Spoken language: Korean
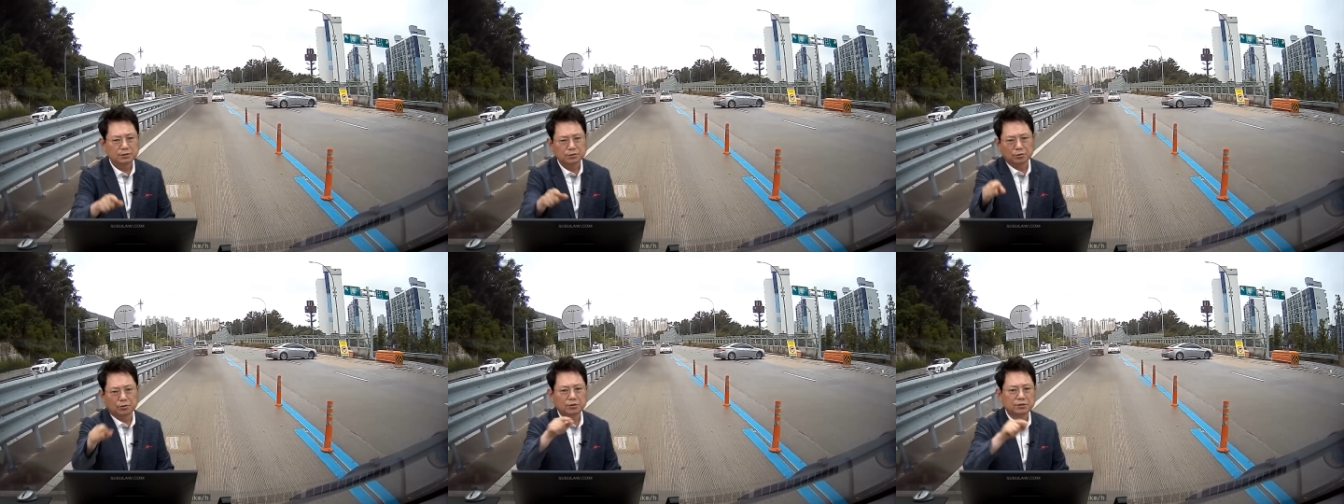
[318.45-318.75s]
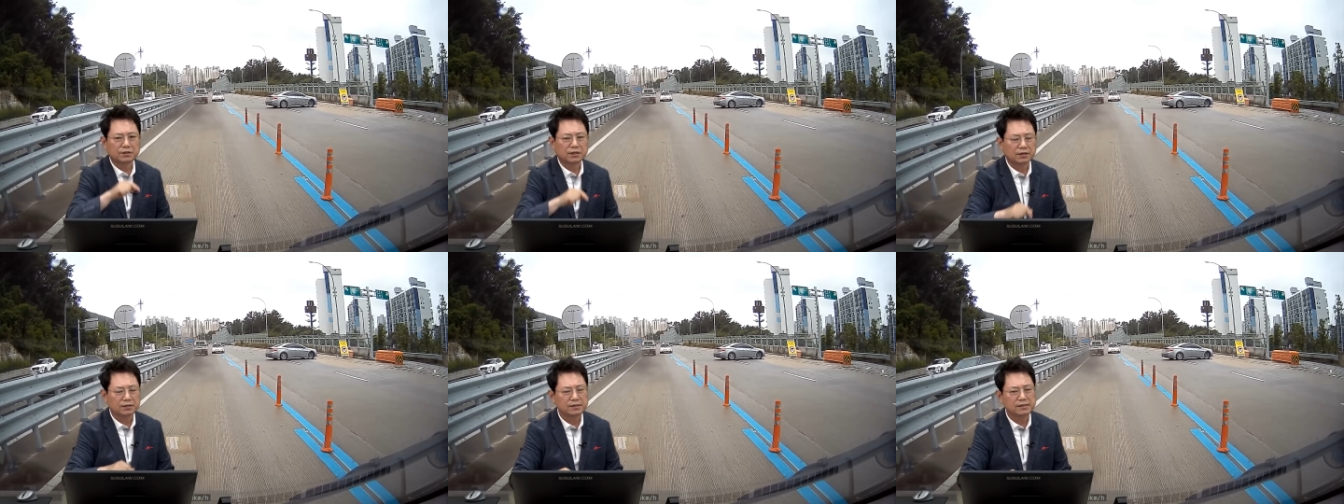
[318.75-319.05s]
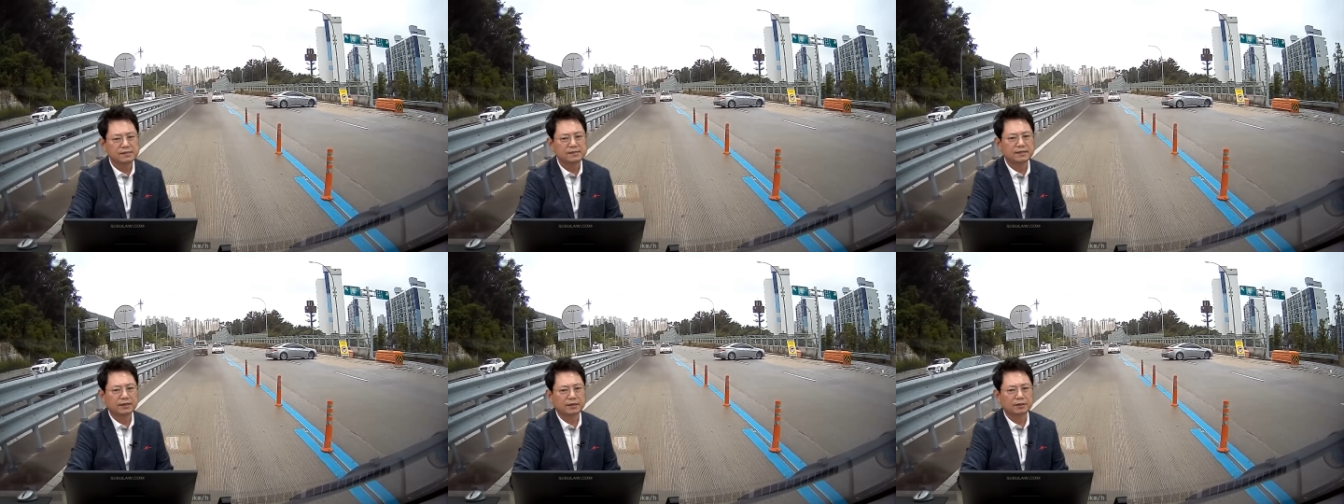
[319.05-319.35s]
저런
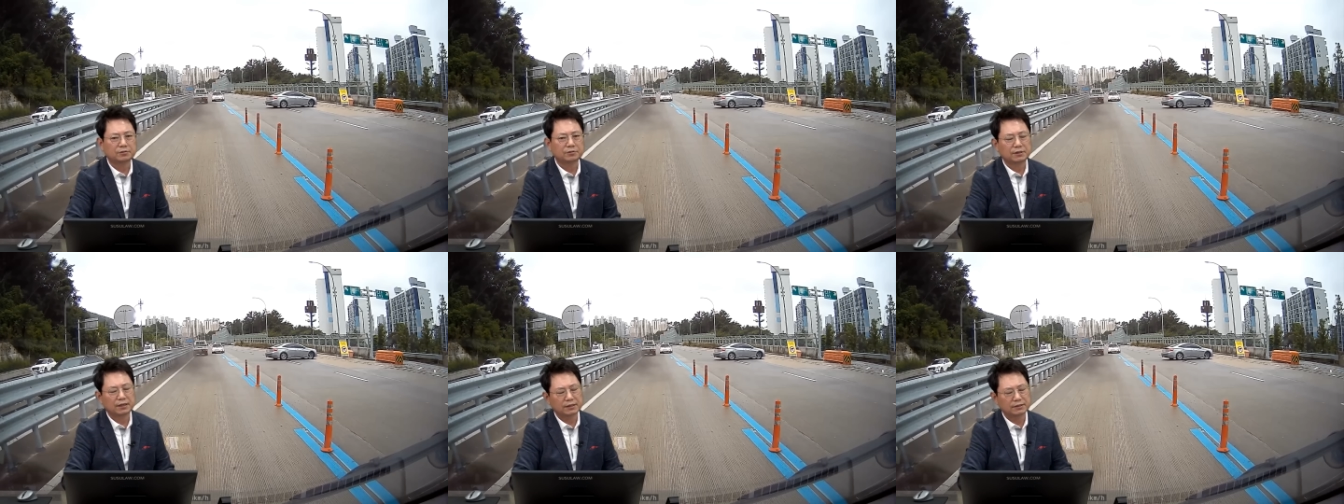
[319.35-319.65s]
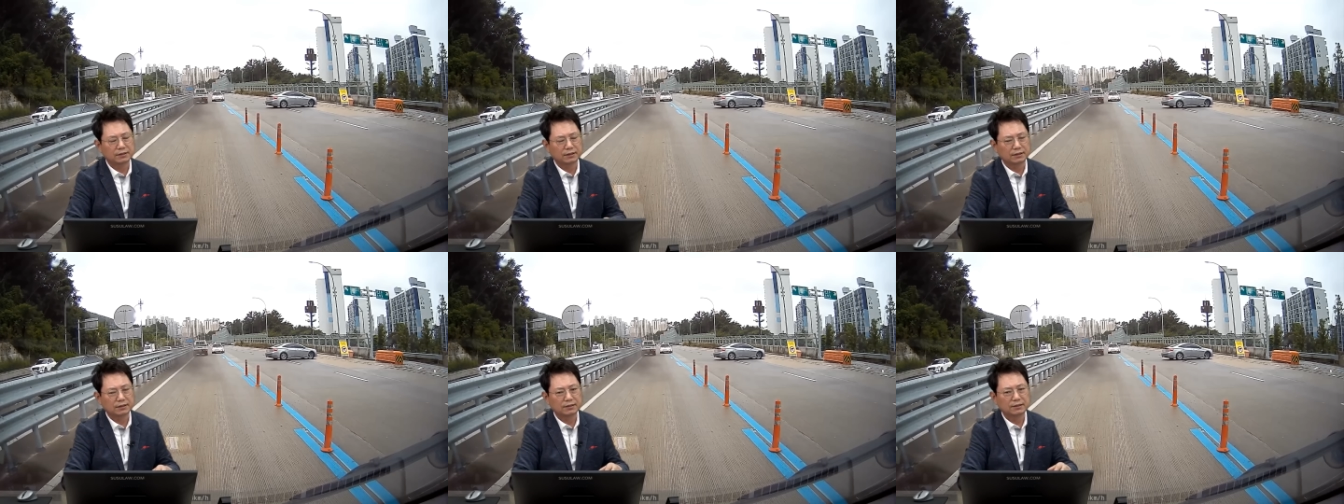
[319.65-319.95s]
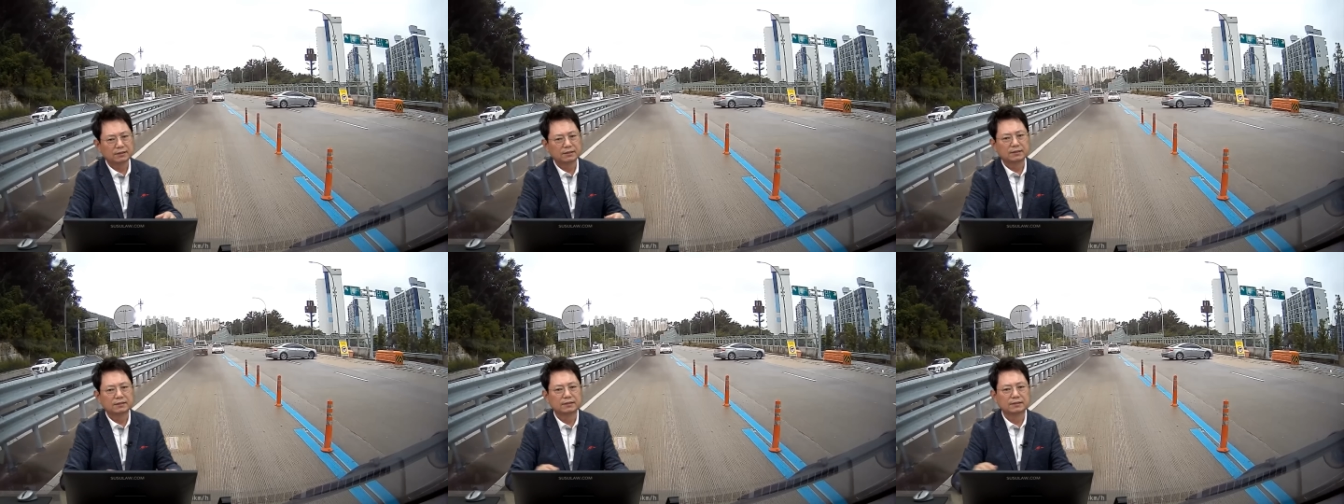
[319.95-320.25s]
차를 1차량으로 하는
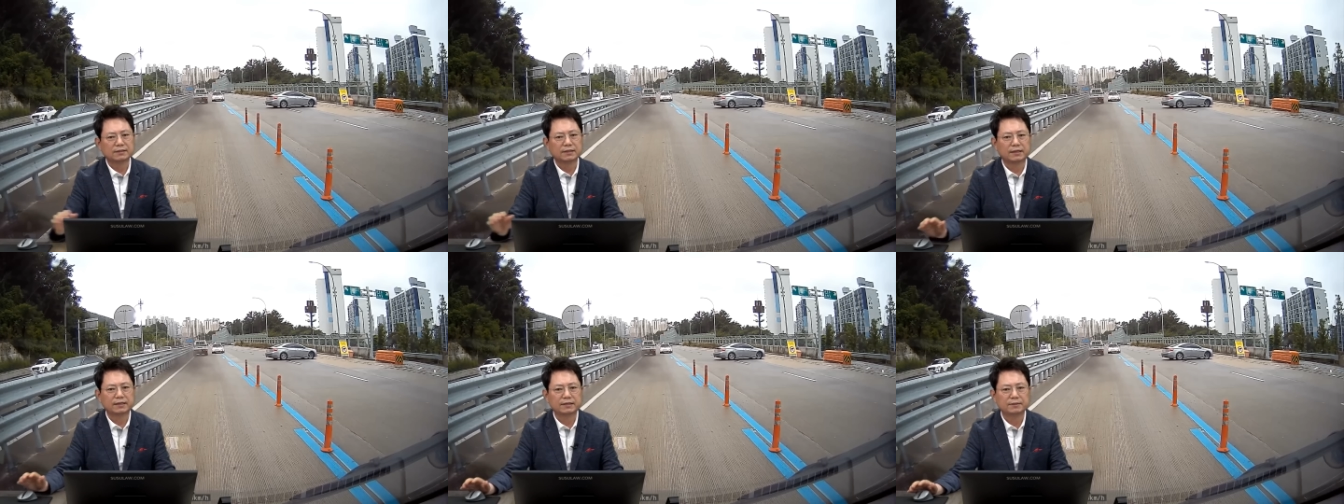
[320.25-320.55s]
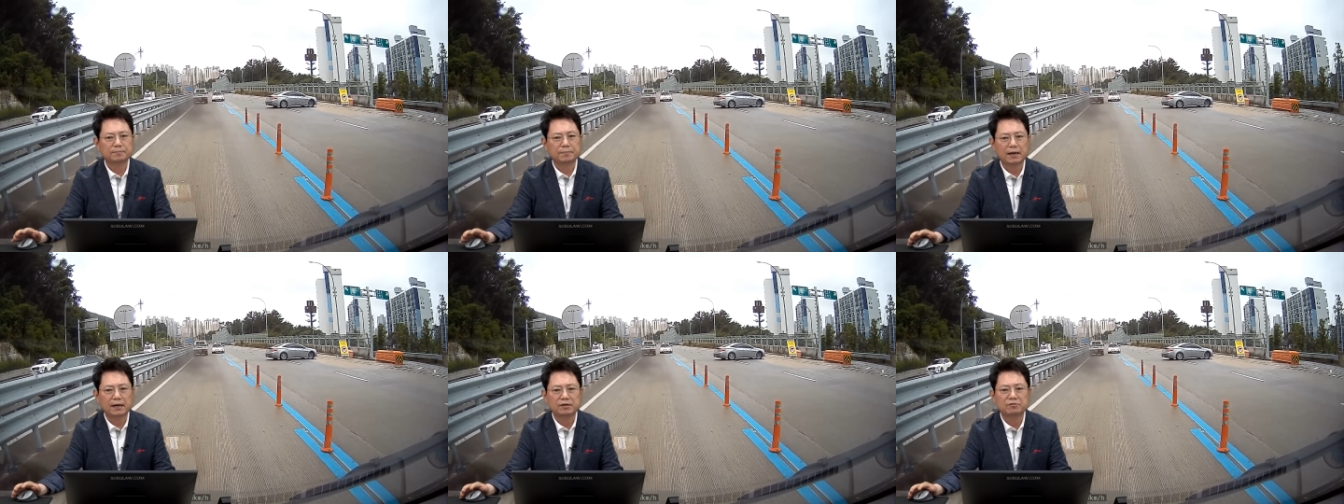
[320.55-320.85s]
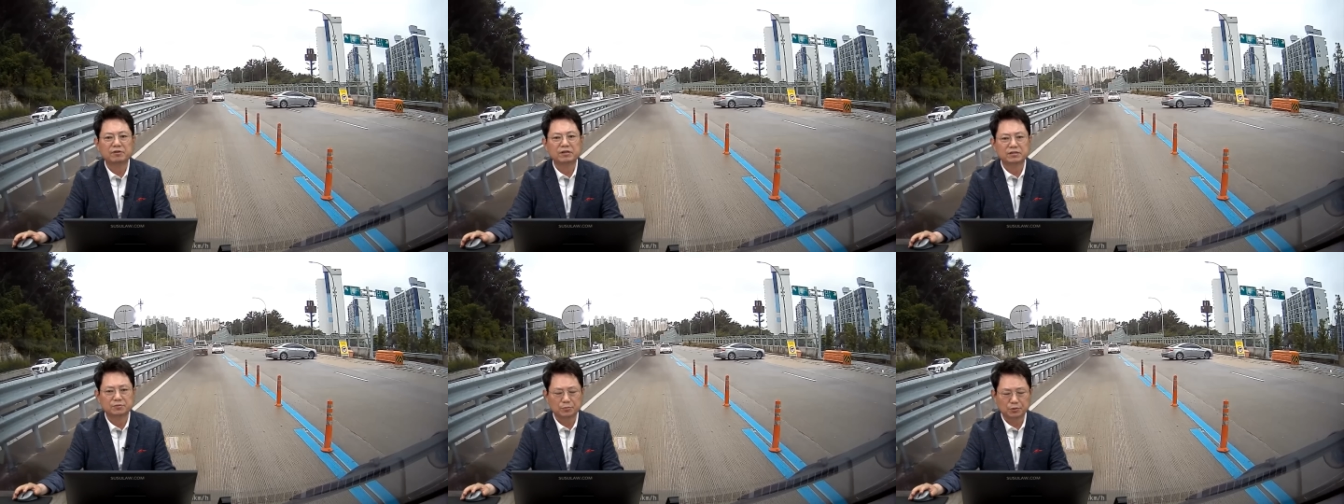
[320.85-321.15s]
그날이
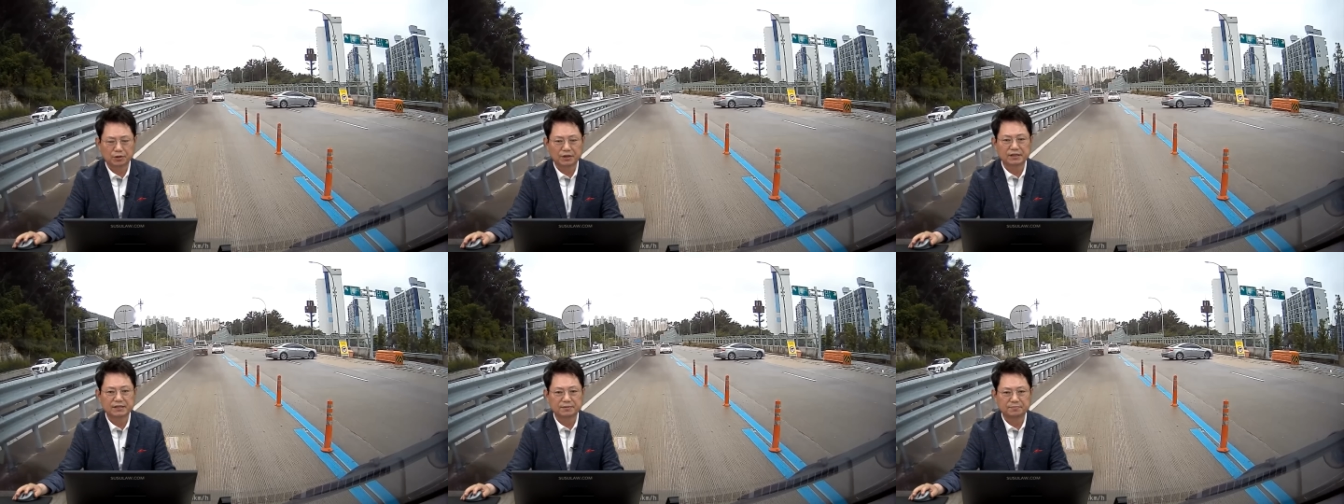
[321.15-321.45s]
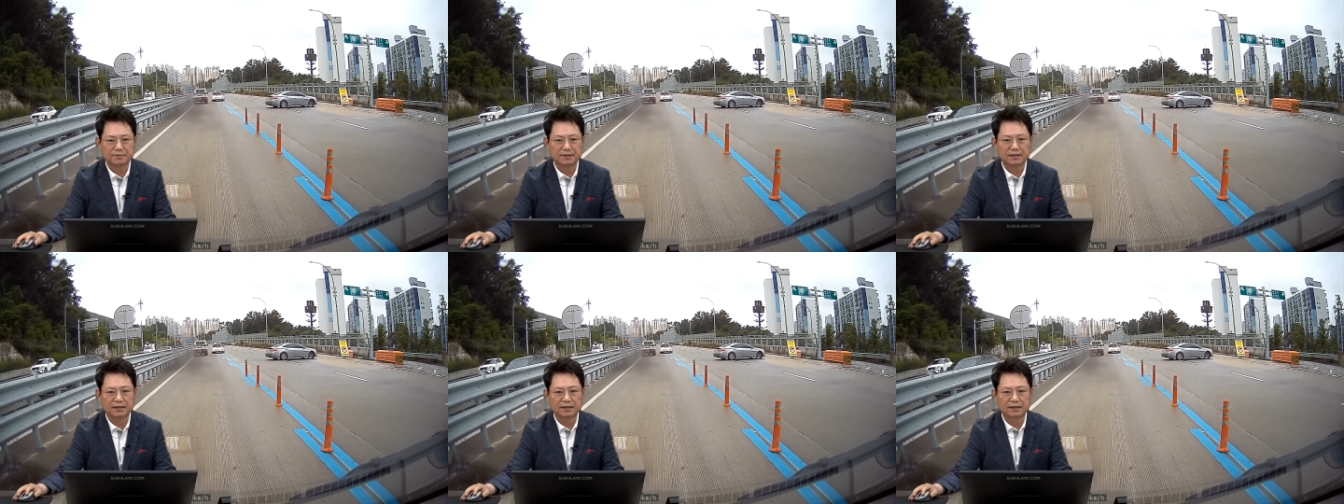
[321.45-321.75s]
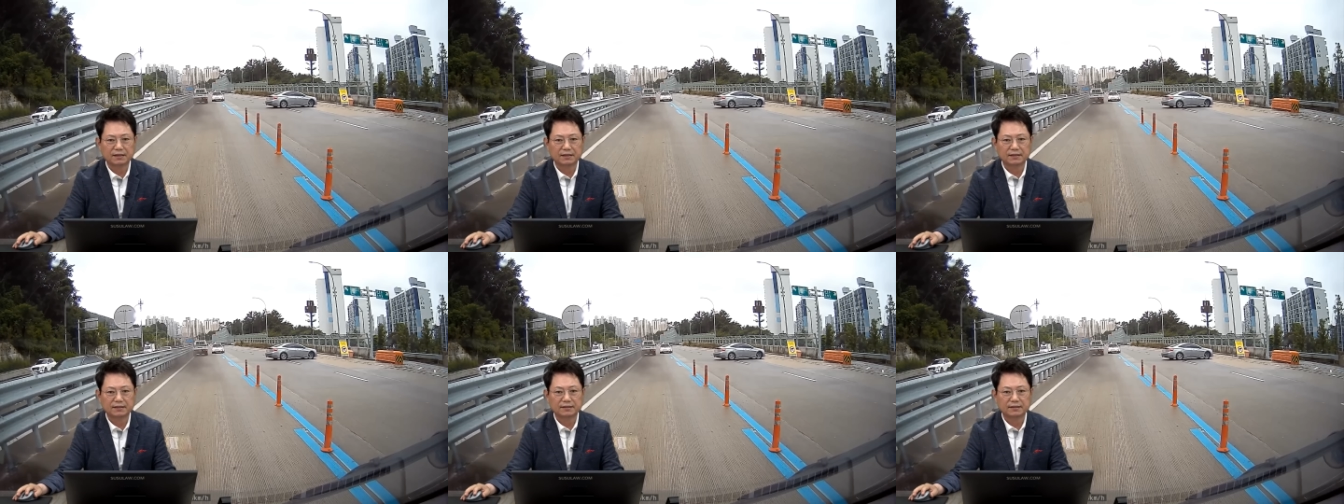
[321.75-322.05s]
빨리 왔으면
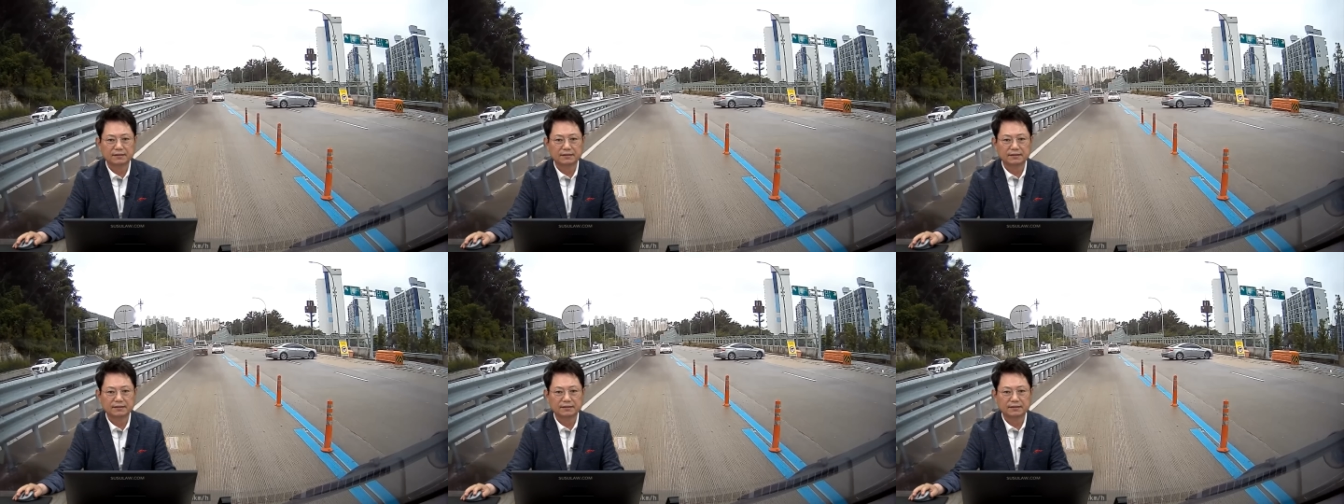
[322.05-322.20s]
좋겠습니다.